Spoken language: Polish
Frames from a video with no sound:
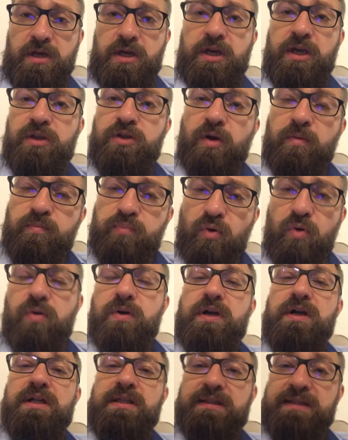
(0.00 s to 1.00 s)
i to
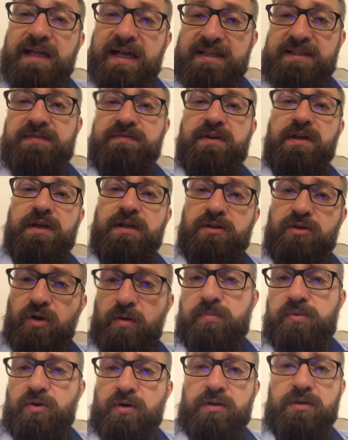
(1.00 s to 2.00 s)
Bóg nazwie
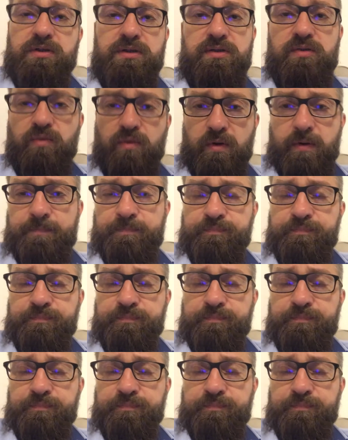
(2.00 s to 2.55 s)
dobro i zło,